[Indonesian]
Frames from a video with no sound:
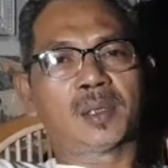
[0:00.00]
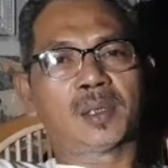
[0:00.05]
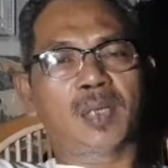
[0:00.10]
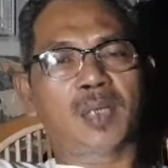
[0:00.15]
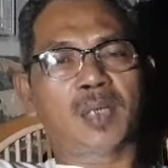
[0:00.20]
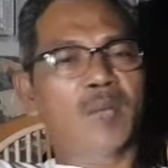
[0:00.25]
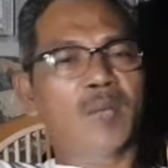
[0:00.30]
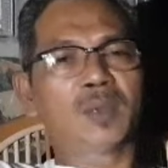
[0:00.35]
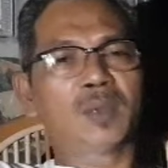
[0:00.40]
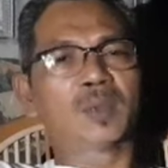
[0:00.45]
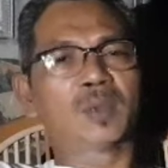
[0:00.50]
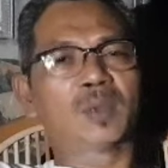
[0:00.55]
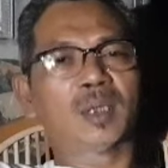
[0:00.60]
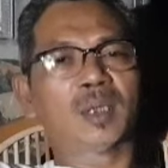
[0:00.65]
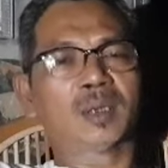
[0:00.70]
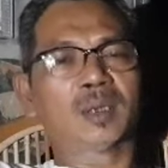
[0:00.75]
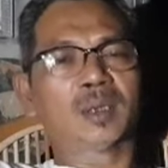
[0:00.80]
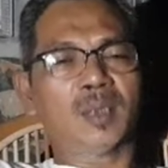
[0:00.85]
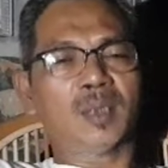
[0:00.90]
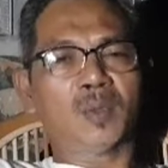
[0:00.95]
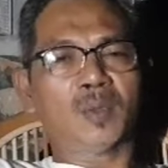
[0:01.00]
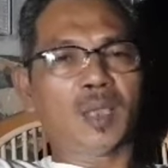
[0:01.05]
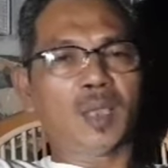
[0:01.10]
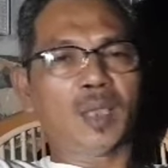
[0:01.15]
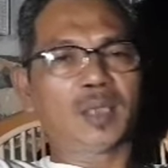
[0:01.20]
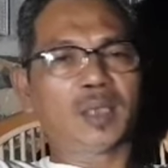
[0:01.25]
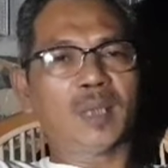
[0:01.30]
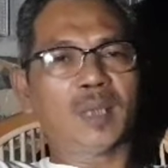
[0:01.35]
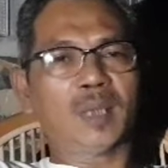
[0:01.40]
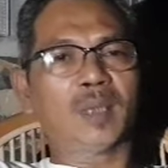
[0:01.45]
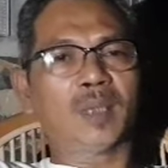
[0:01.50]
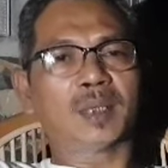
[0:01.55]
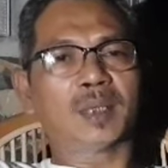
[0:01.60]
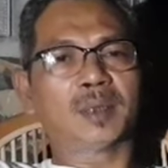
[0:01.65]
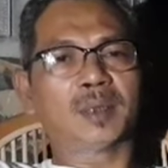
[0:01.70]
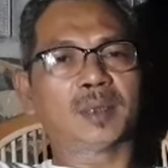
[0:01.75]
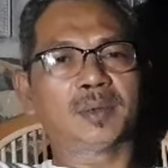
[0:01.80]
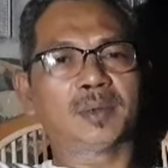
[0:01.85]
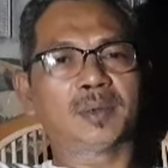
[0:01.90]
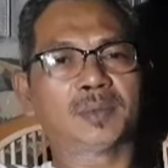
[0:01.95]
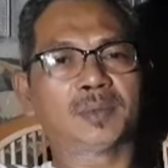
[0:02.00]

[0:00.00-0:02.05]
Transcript: Kami sudah tidak mulai diam lagi.